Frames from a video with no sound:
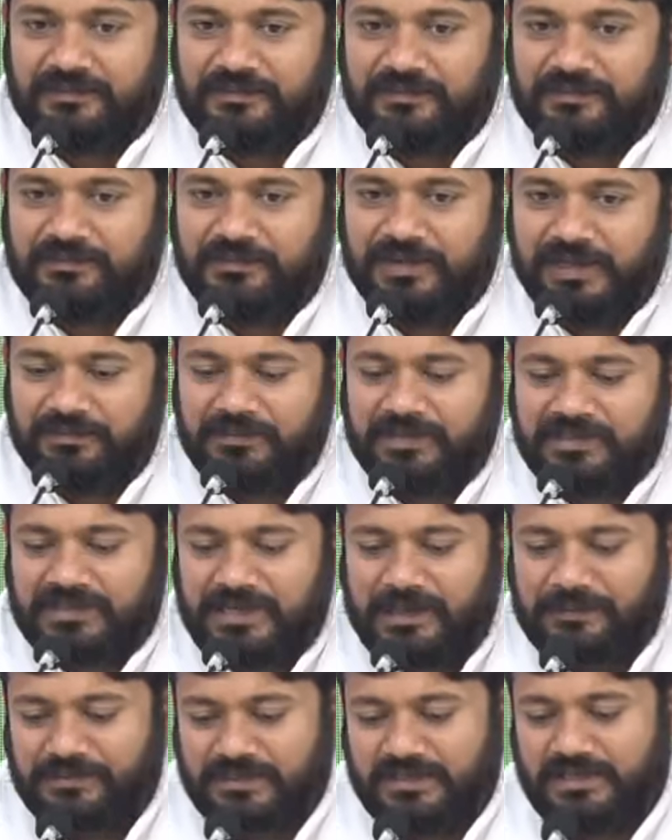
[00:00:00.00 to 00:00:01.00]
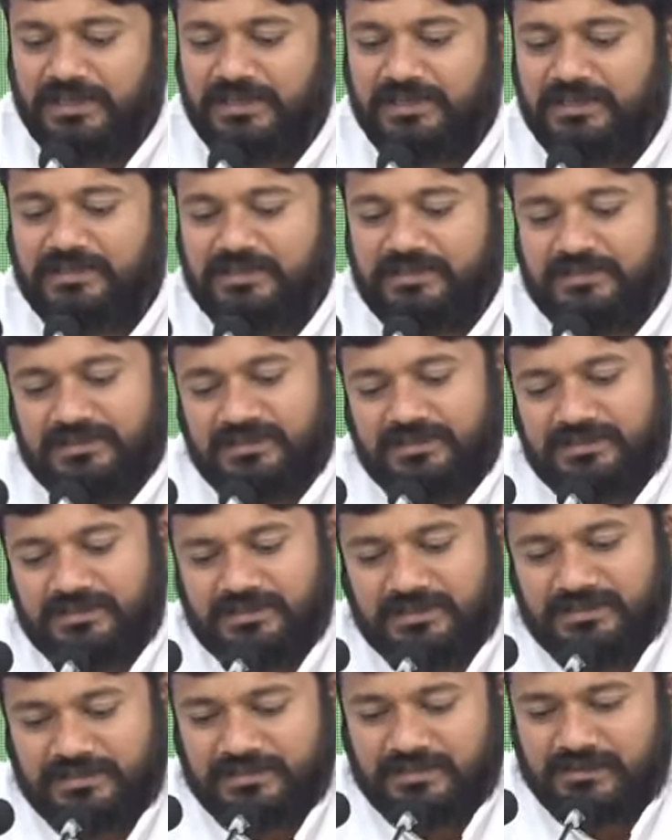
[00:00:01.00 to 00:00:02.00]
मैं बस आपसे
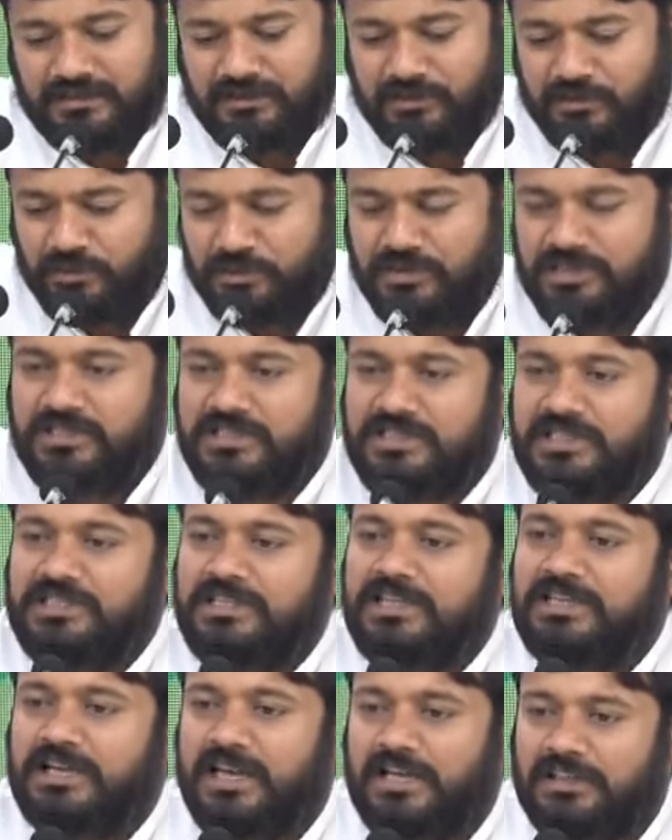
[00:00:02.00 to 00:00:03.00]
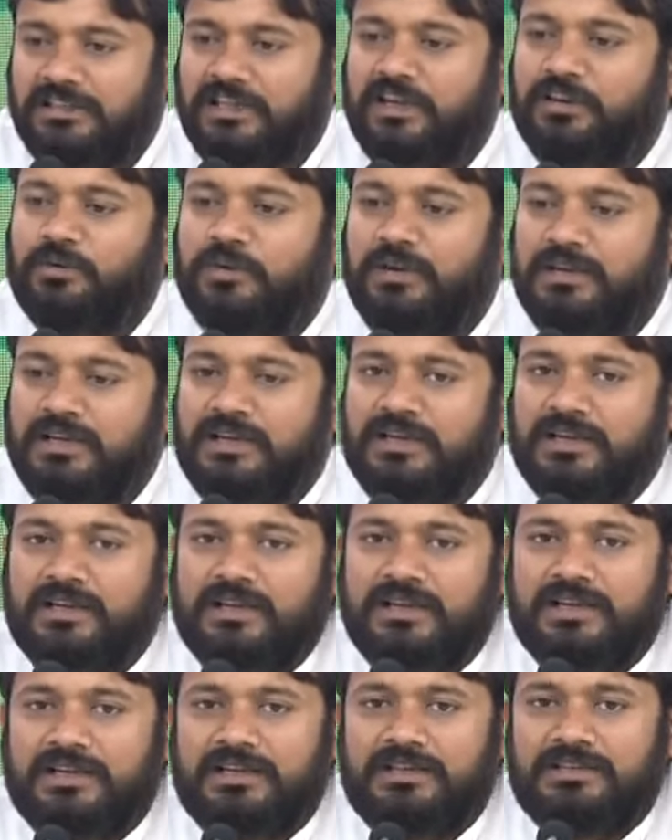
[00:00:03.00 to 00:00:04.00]
कुछ चीज़ें यात्रा को लेकर
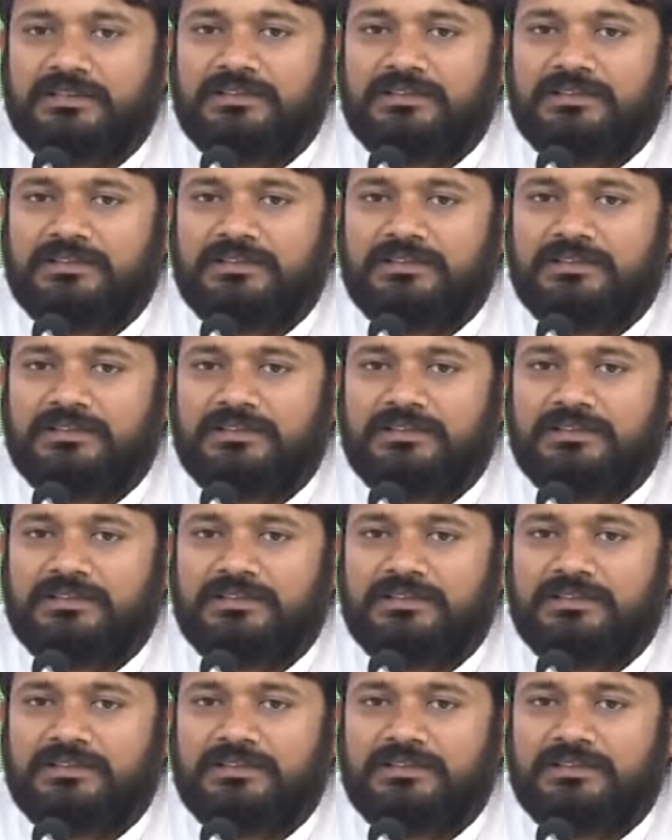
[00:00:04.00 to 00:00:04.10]
के